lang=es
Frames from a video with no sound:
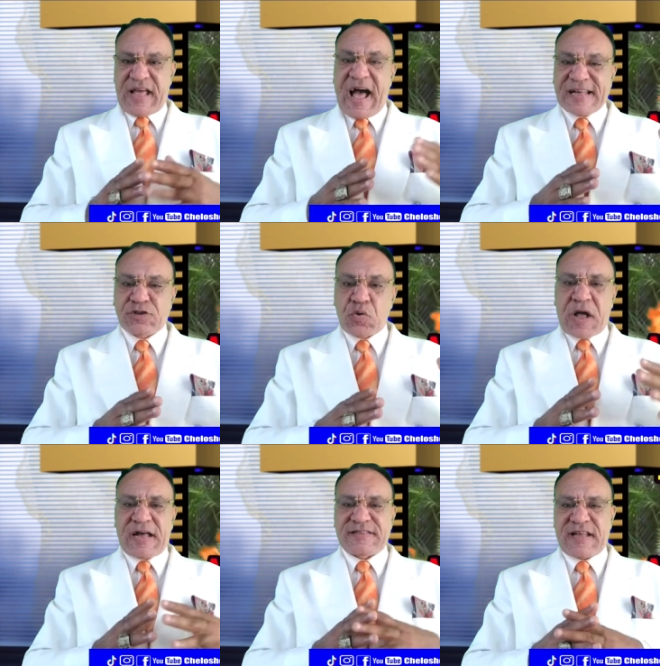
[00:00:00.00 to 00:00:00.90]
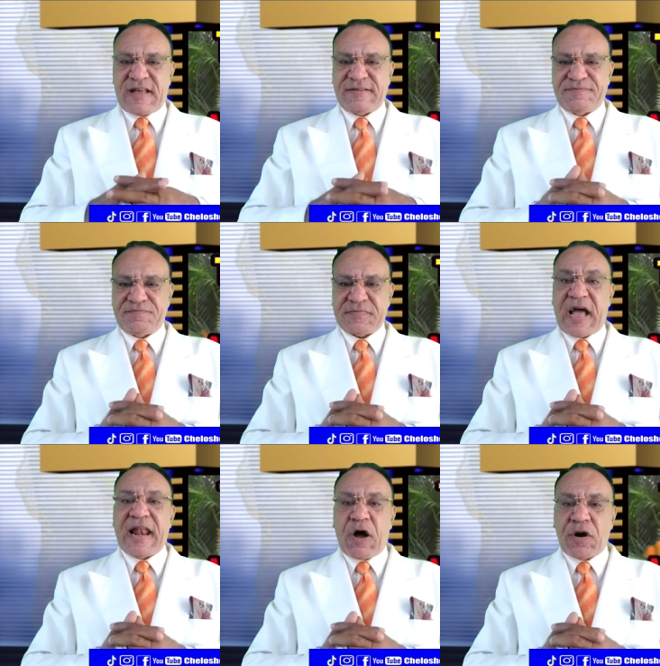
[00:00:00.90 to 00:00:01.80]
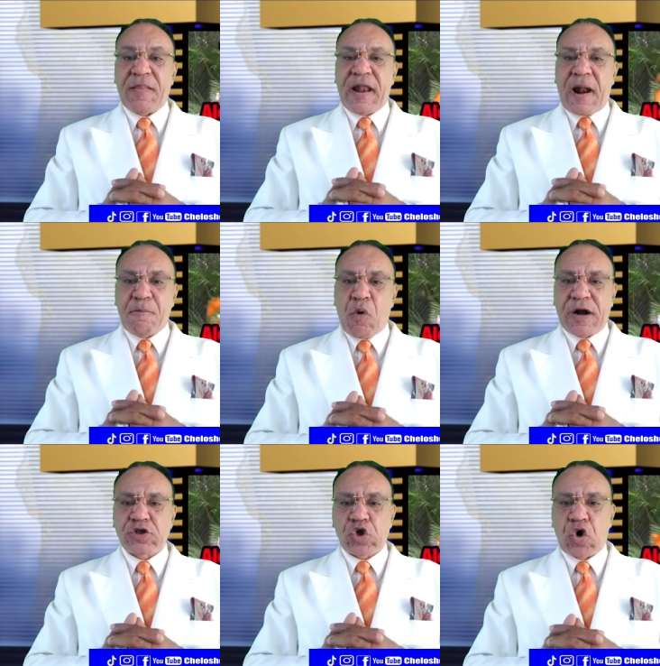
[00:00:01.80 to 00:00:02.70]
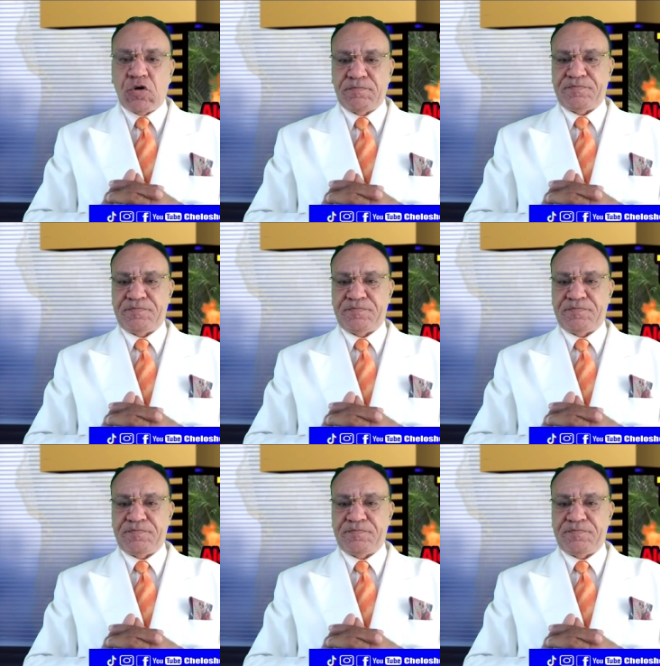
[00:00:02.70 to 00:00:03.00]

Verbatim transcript: a su casa, a la hora del almuerzo,